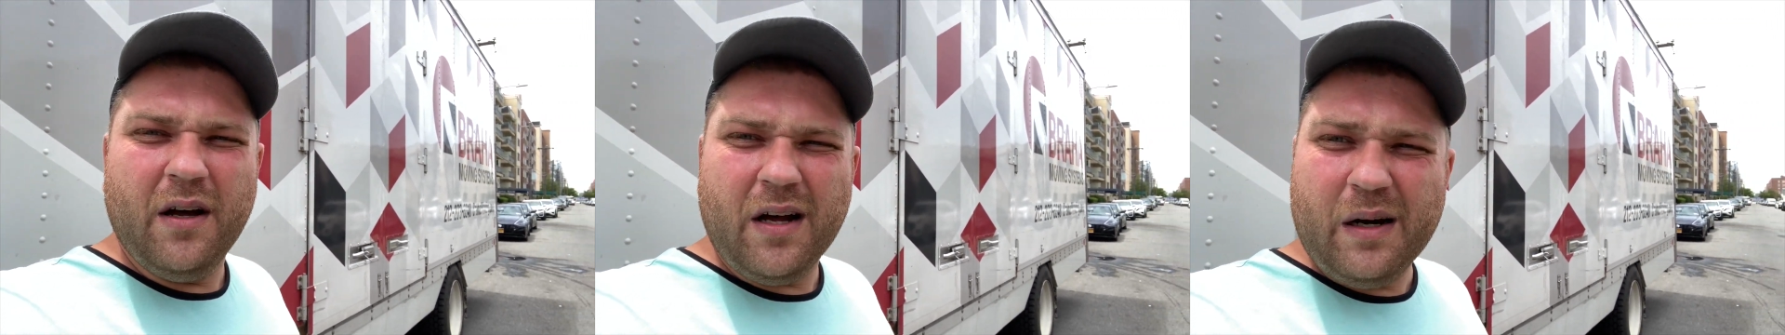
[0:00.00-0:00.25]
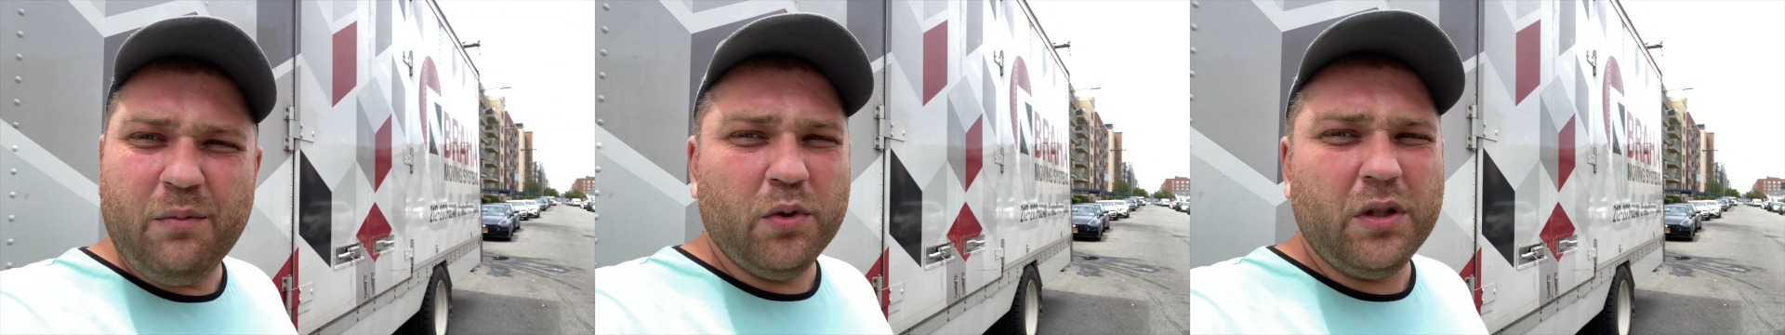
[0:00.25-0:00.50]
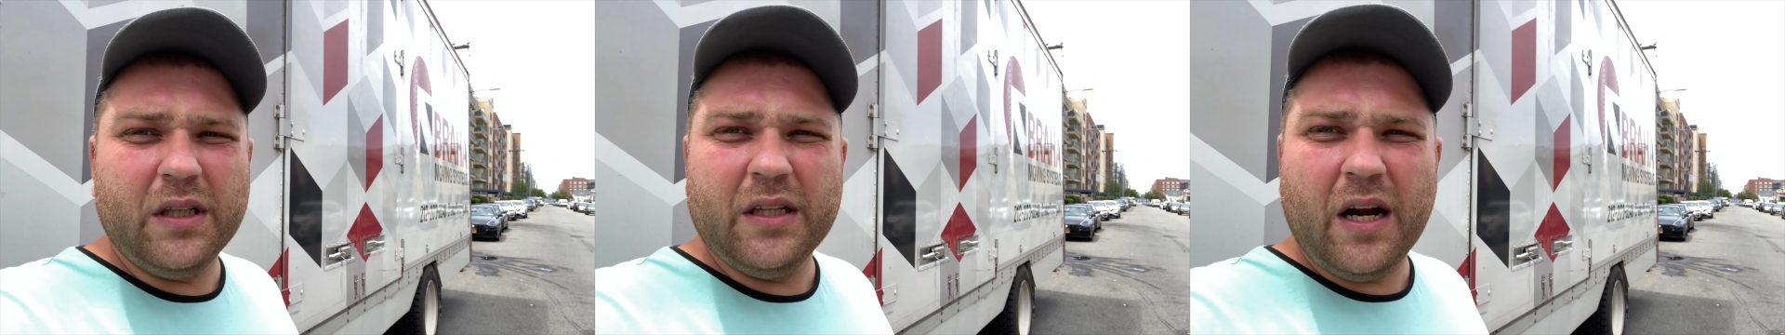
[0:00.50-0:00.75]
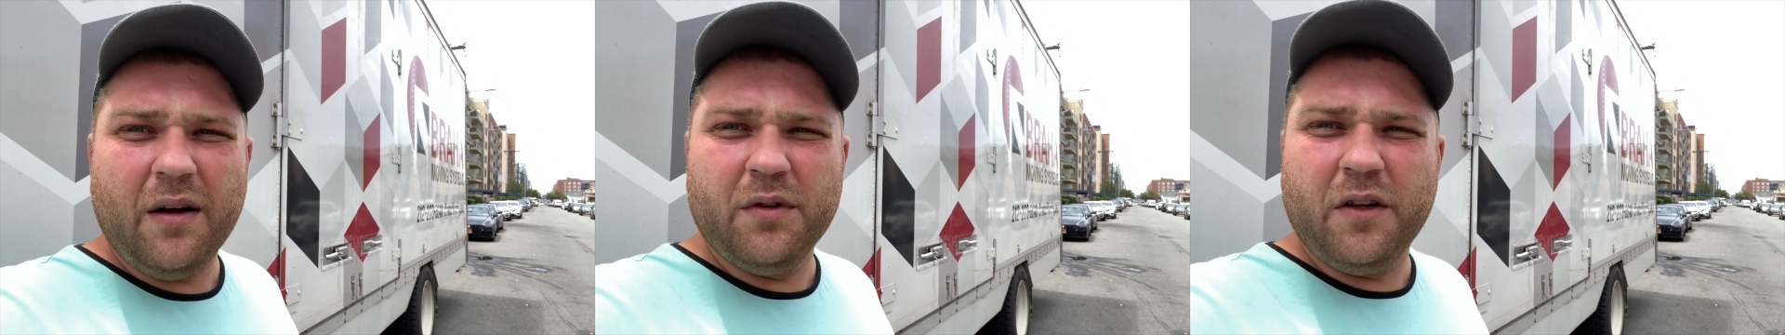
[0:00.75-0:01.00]
Работает
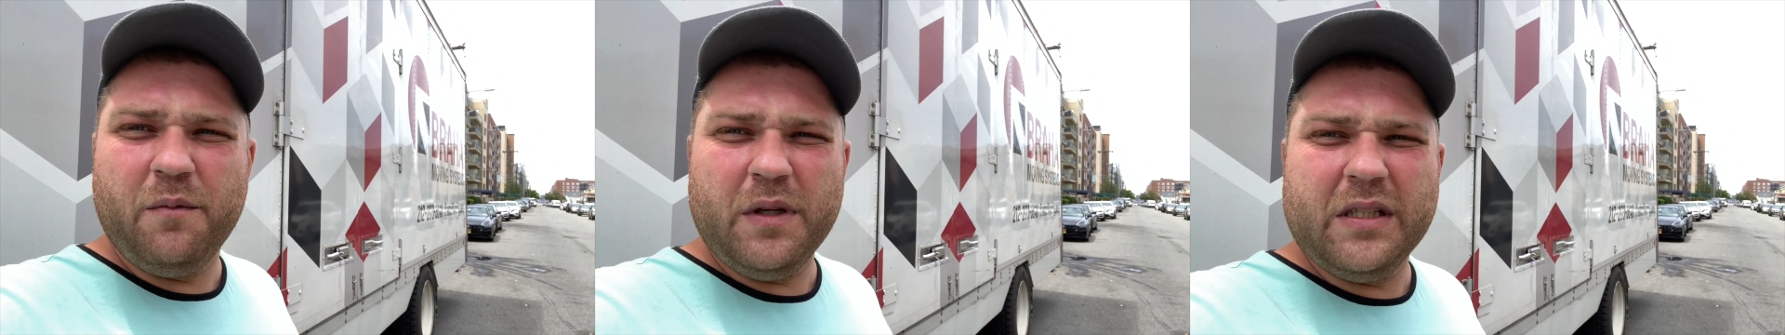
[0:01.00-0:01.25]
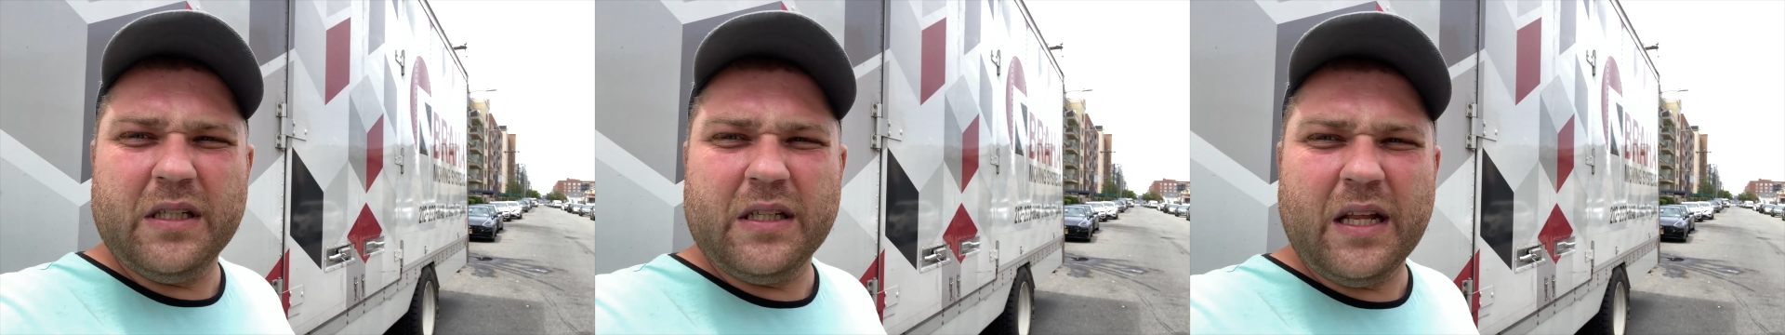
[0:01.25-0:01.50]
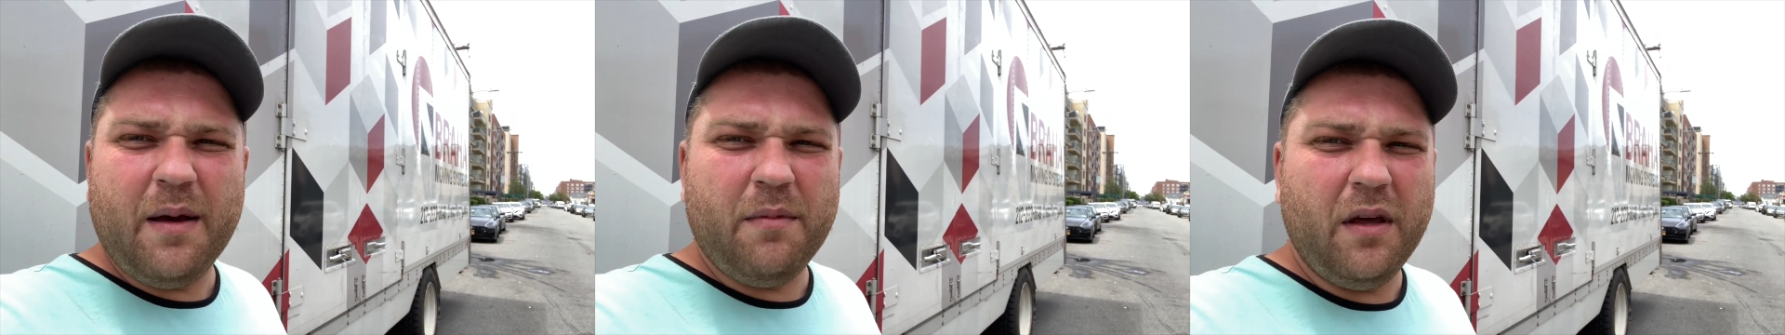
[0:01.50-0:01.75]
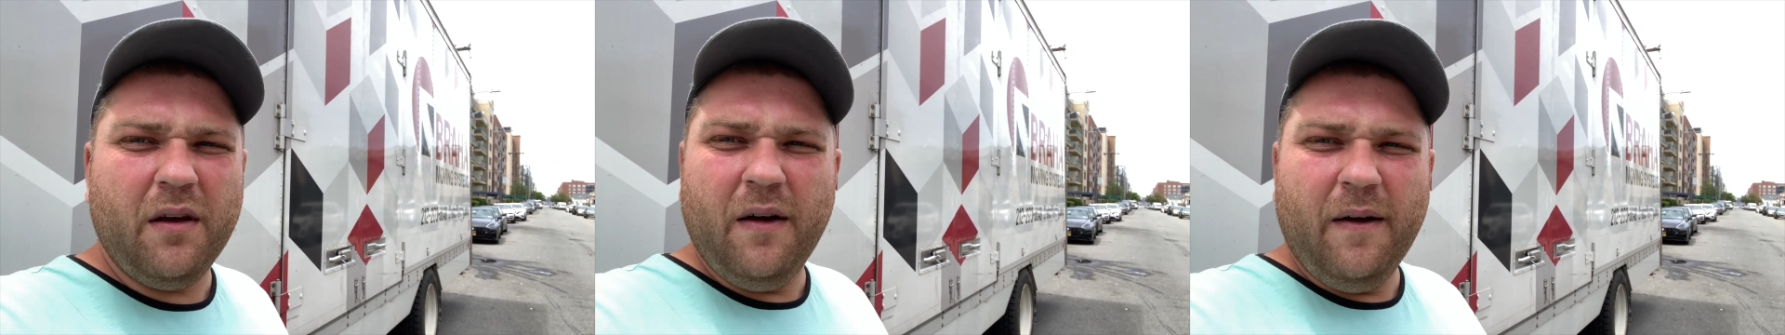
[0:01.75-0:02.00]
на равных вместе с нами.